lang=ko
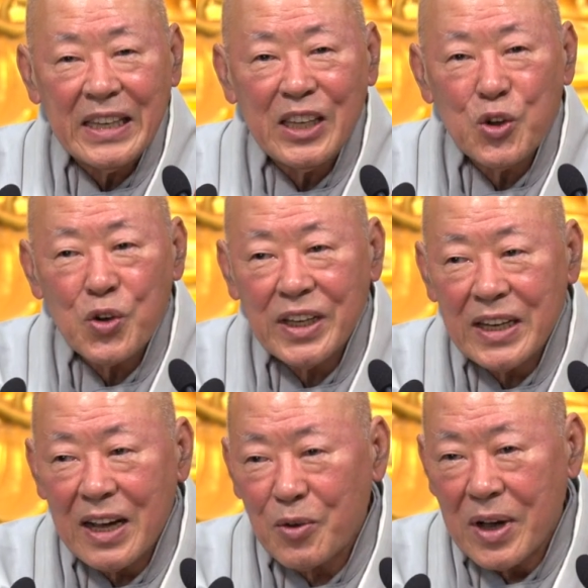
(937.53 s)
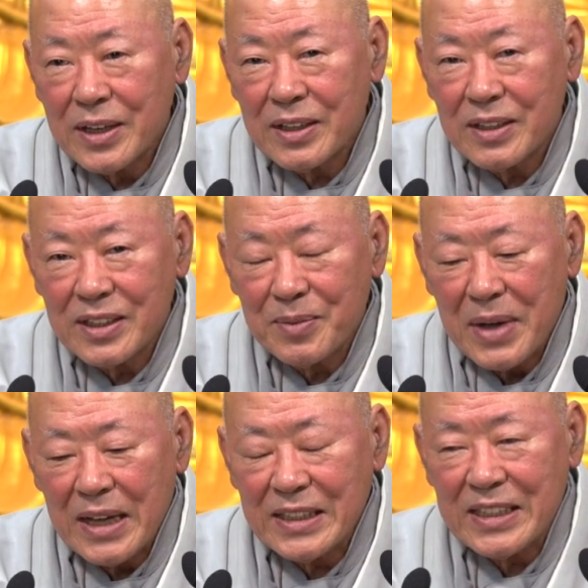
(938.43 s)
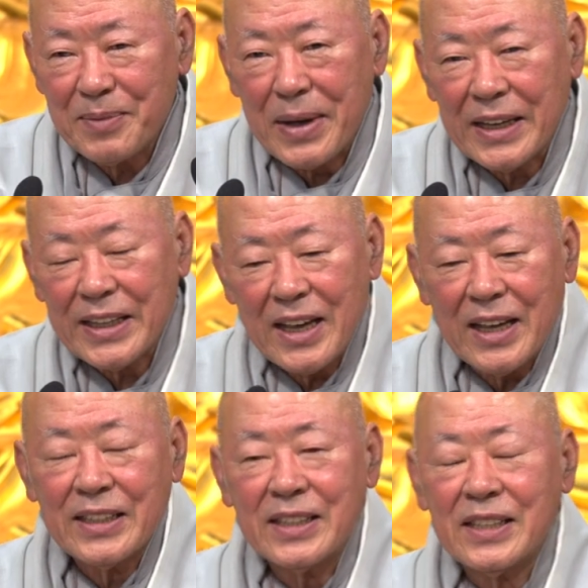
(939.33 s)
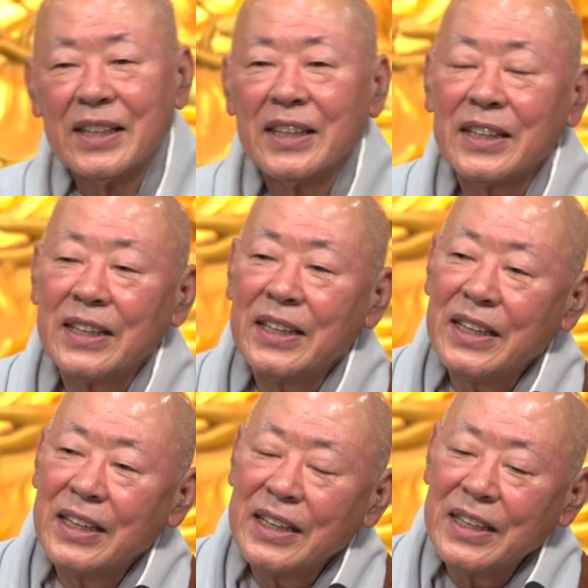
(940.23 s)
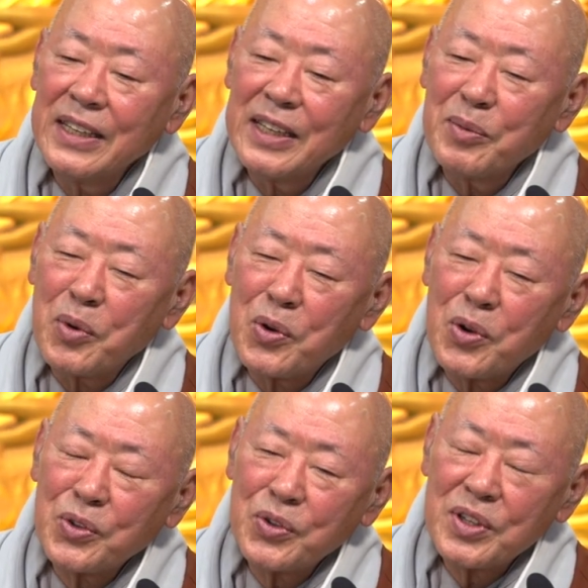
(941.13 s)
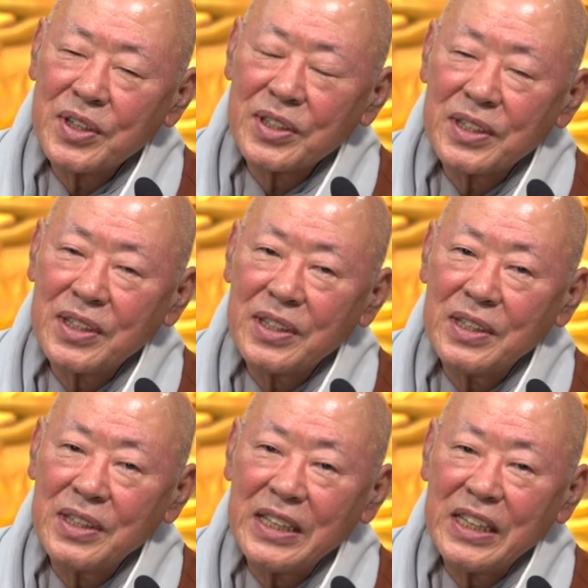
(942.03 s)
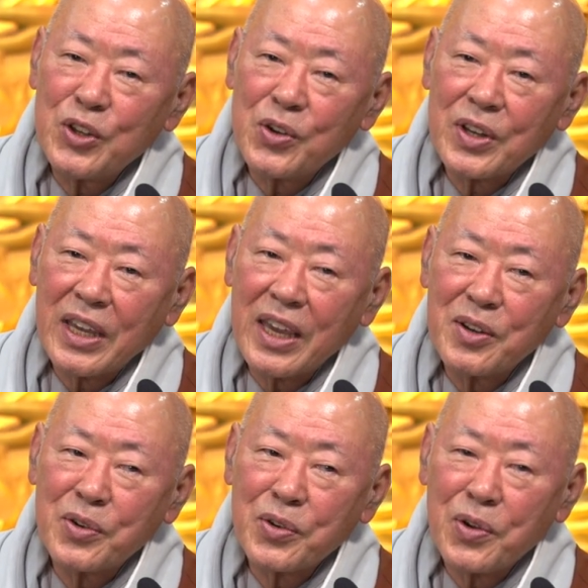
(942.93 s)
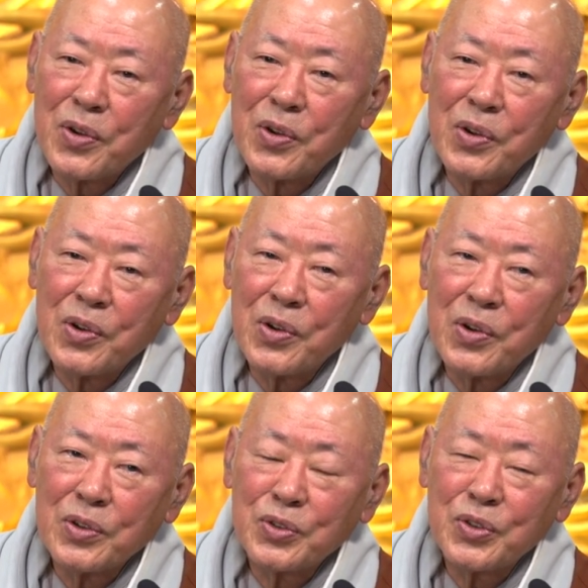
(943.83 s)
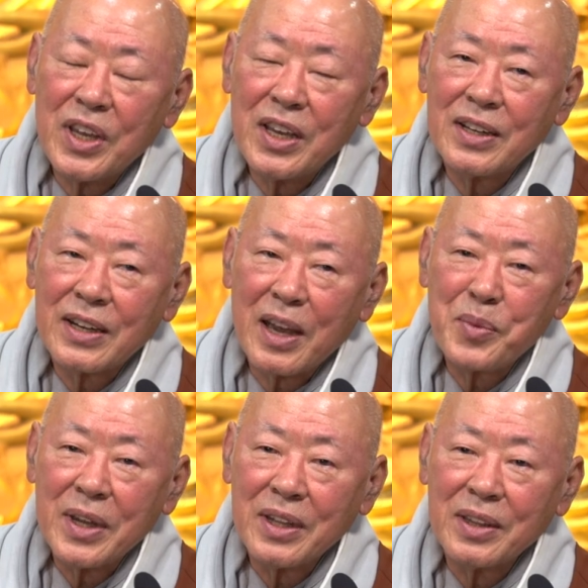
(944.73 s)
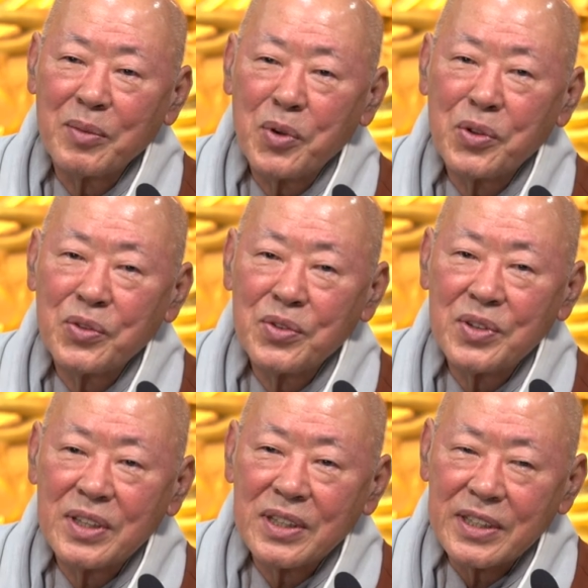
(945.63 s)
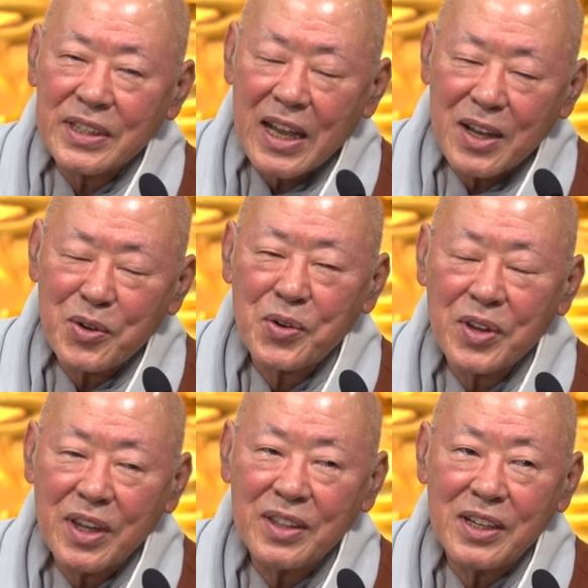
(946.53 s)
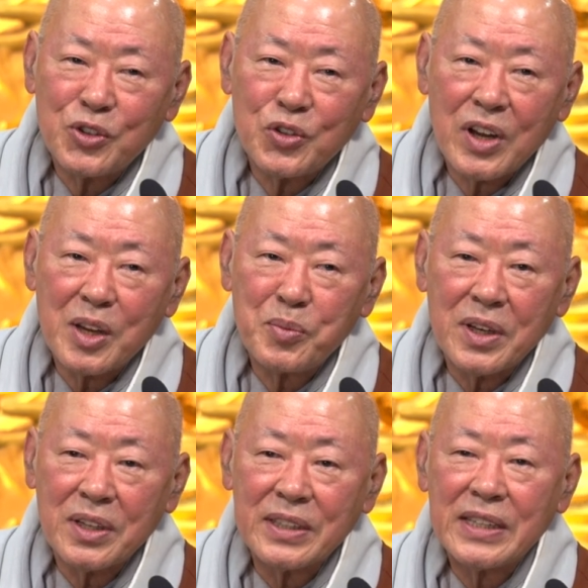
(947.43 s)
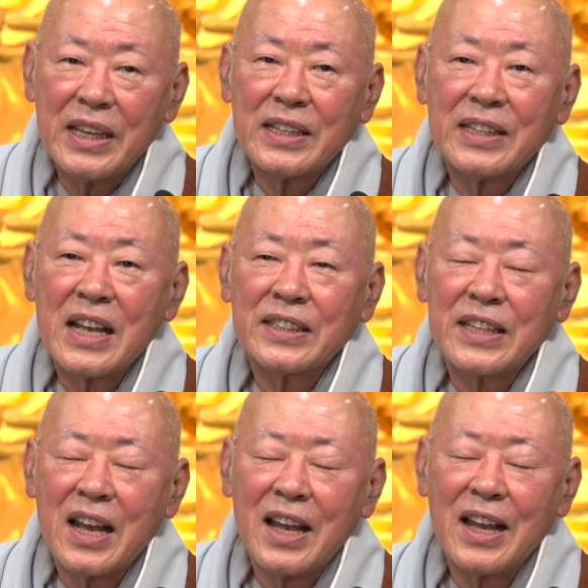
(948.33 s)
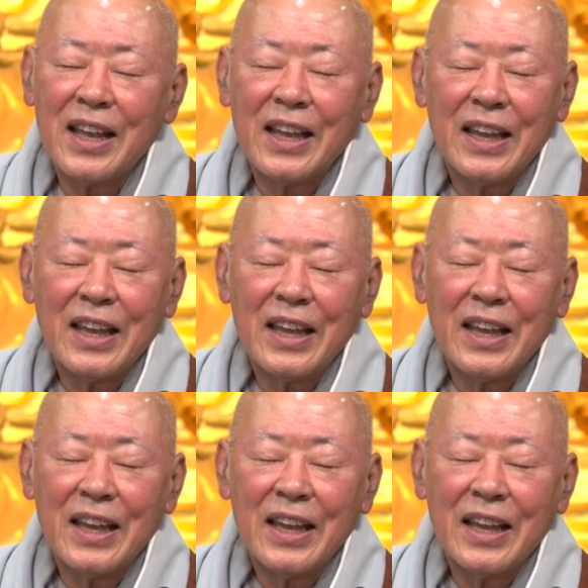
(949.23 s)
인욕이라고 하는 것이 마치 바다같이 모든 것을 인욕행으로 수행을 하면 모든 것을 참고 견딜 줄알면 세상사